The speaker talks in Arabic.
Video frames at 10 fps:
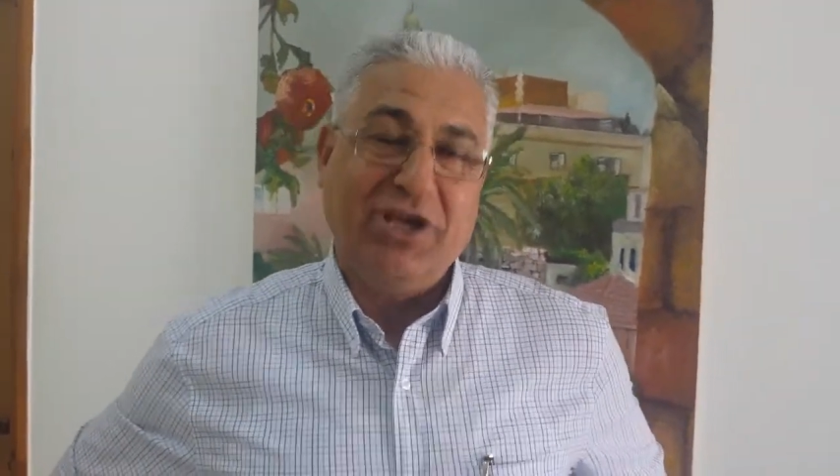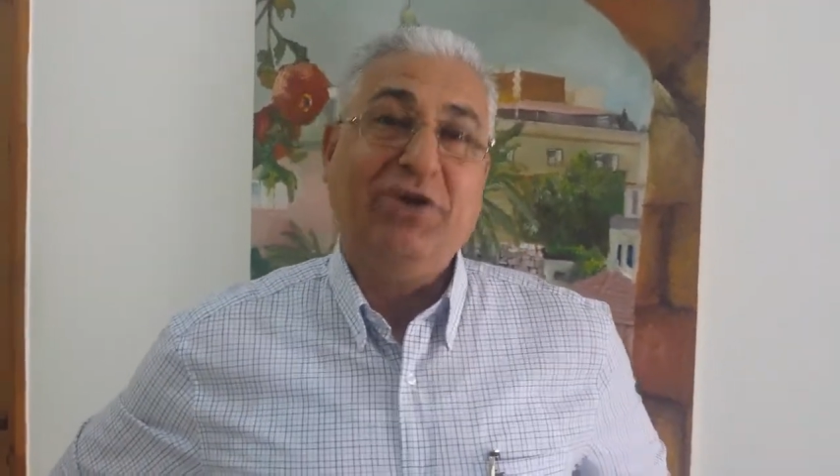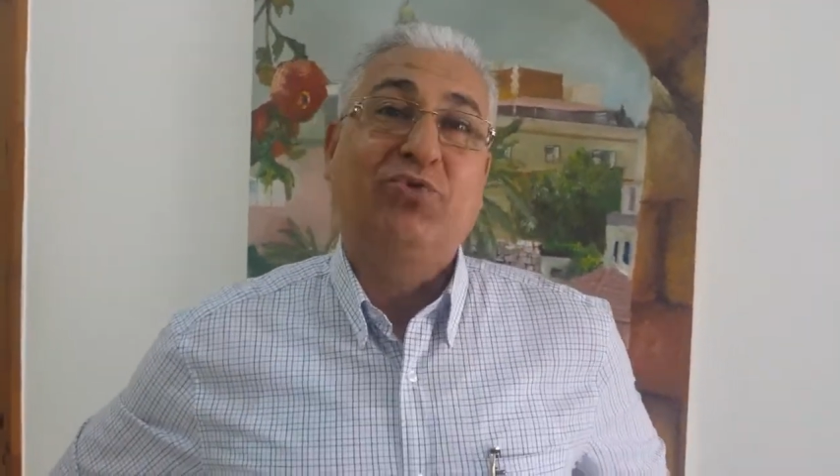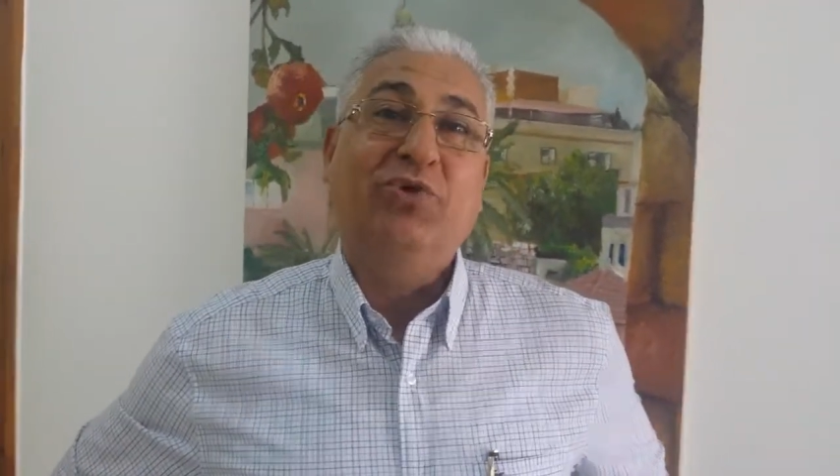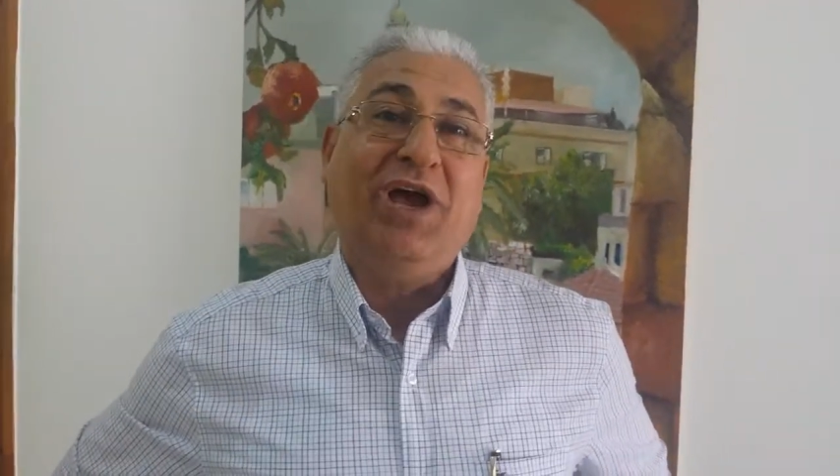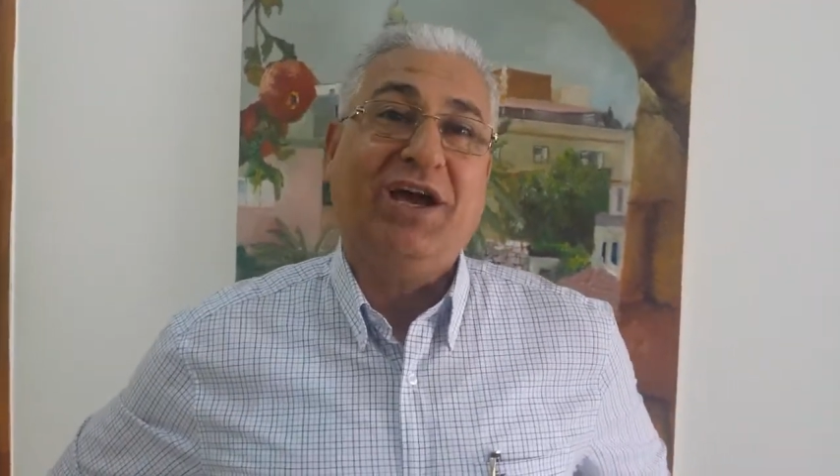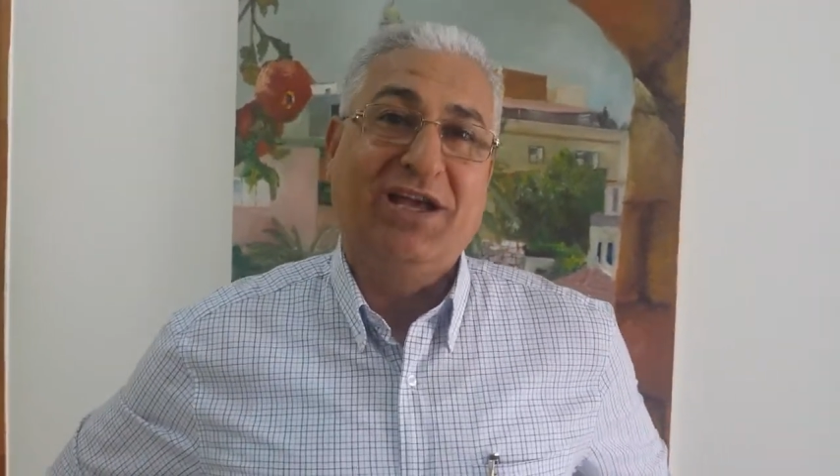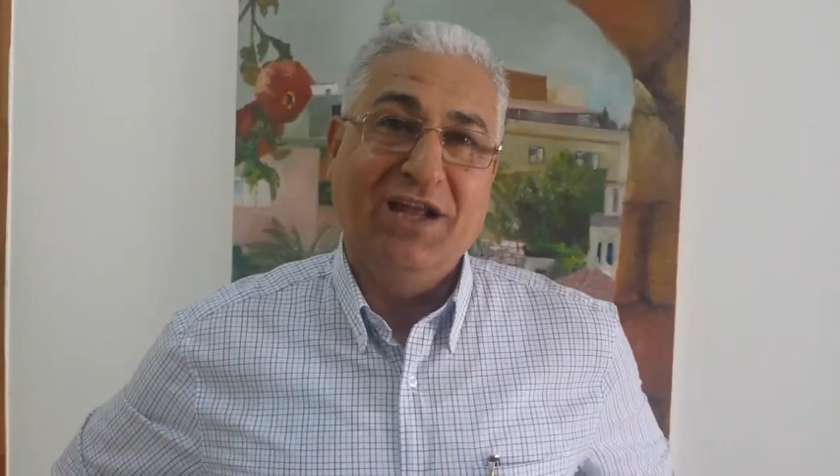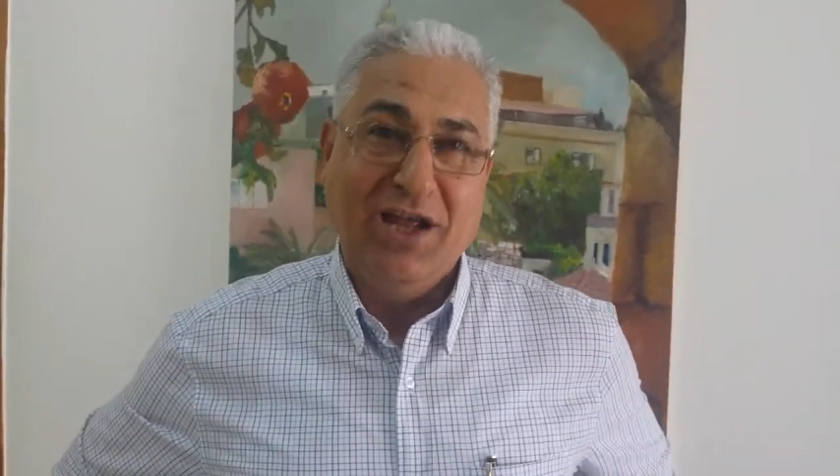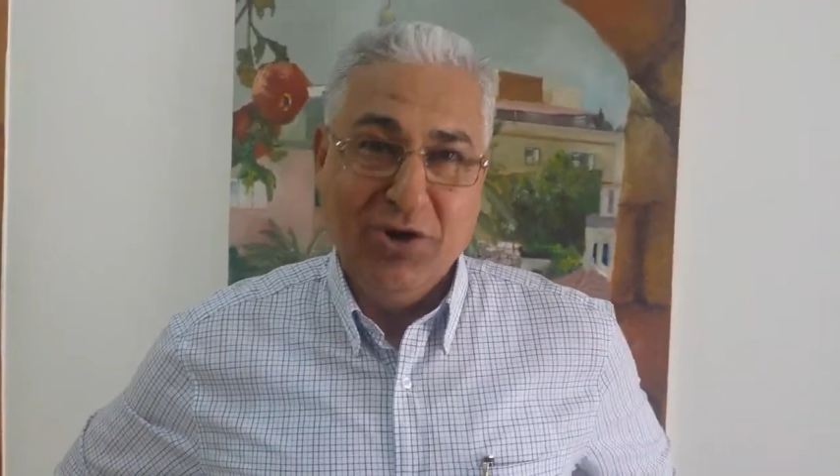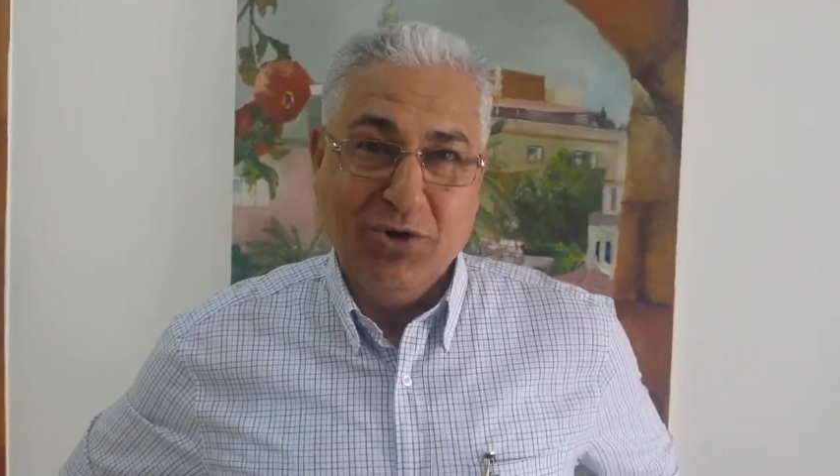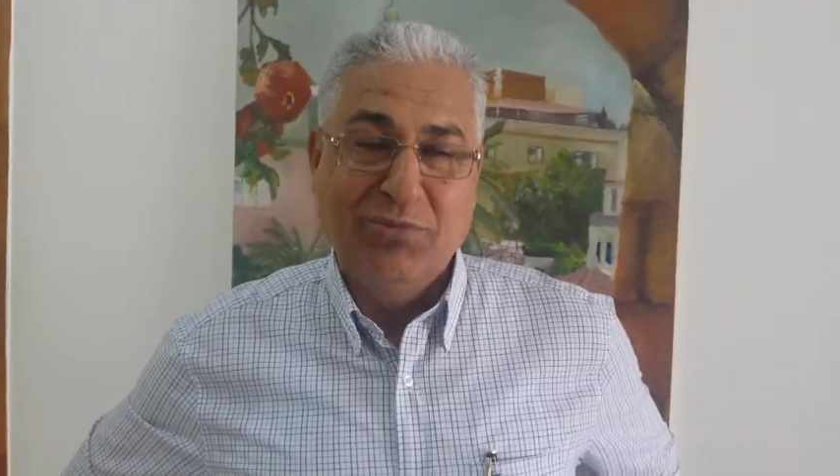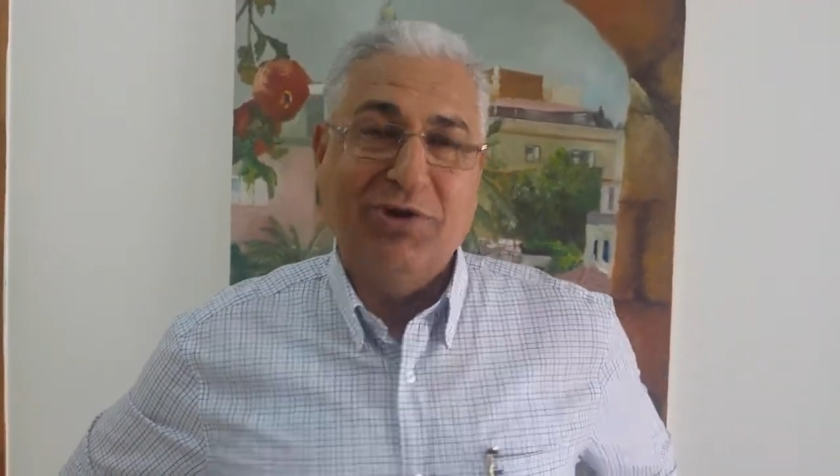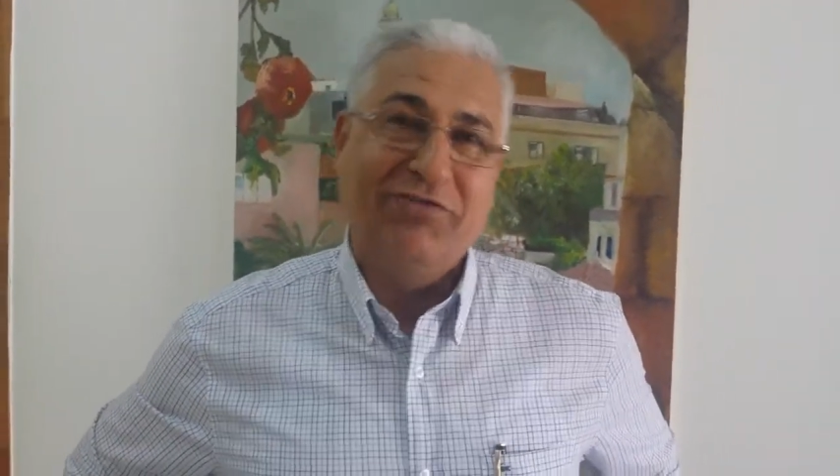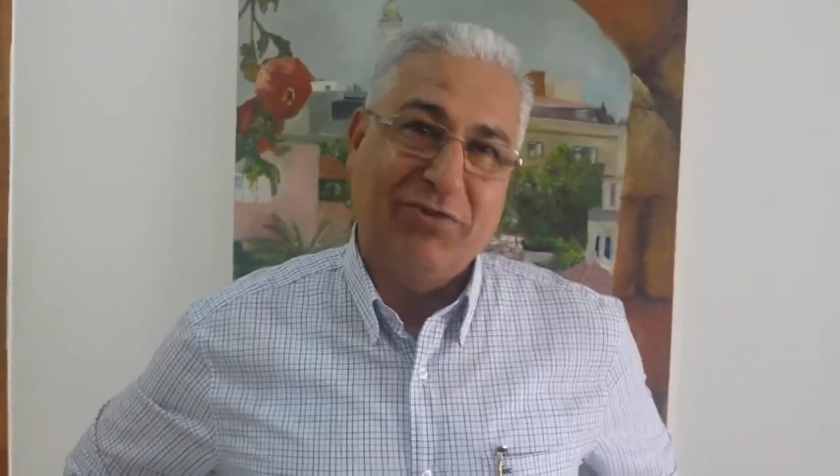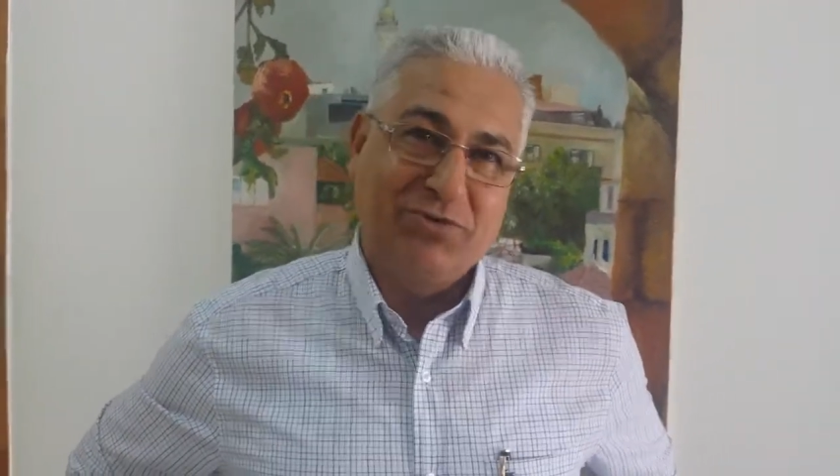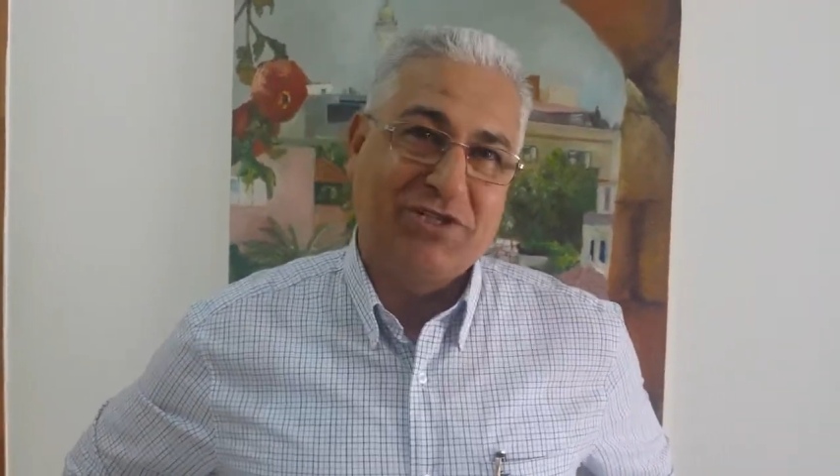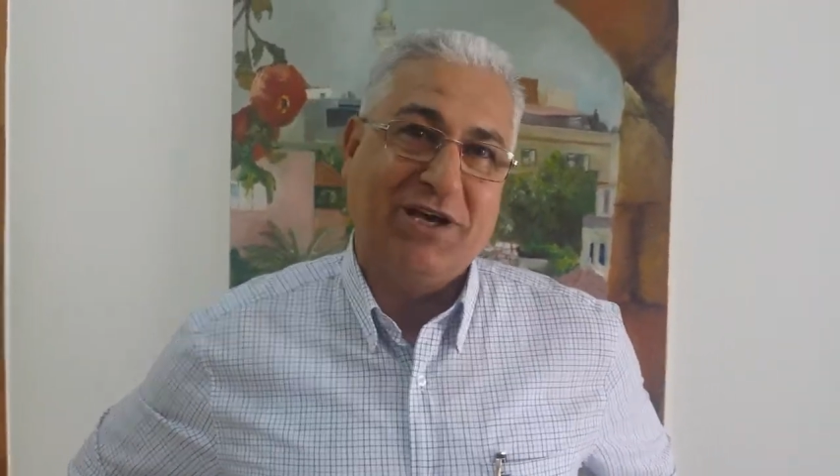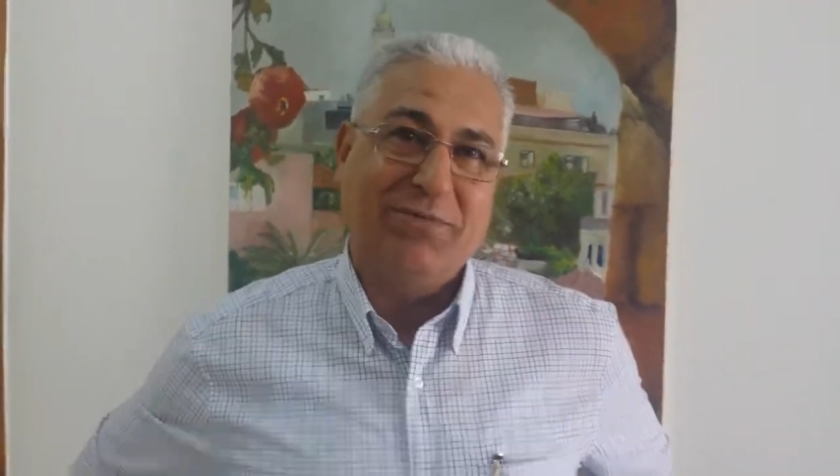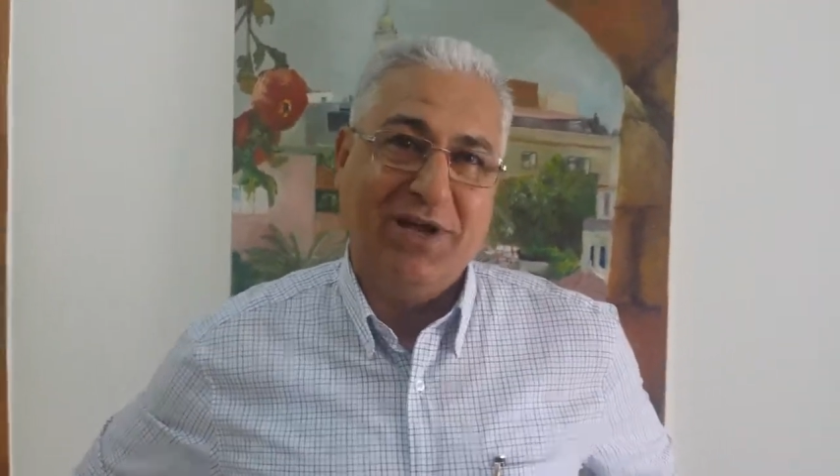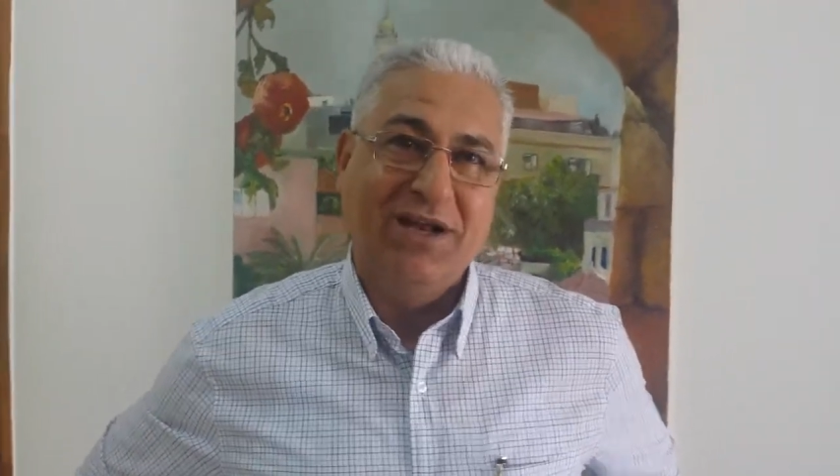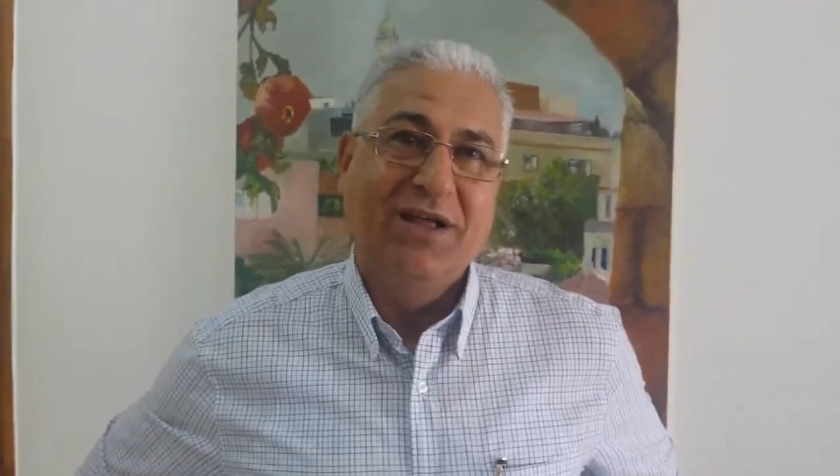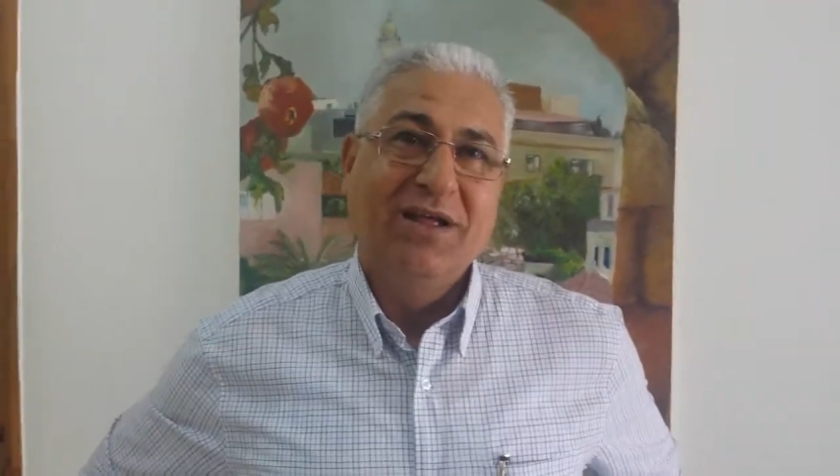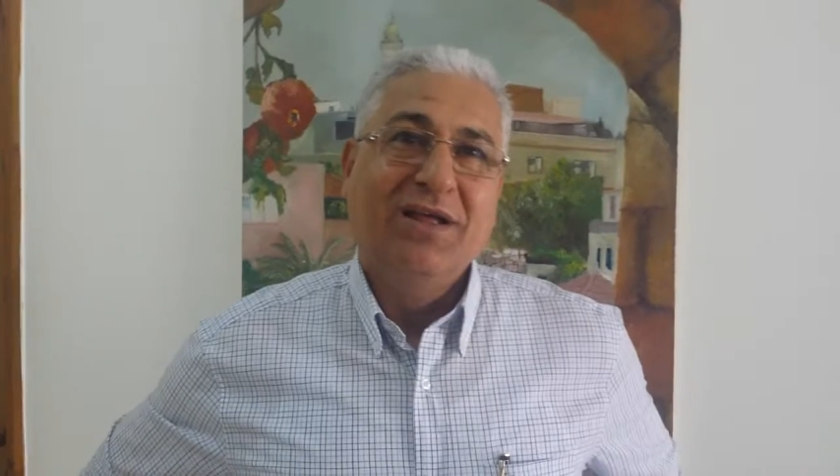راح يكون حكي لا اليوم ولا في المستقبل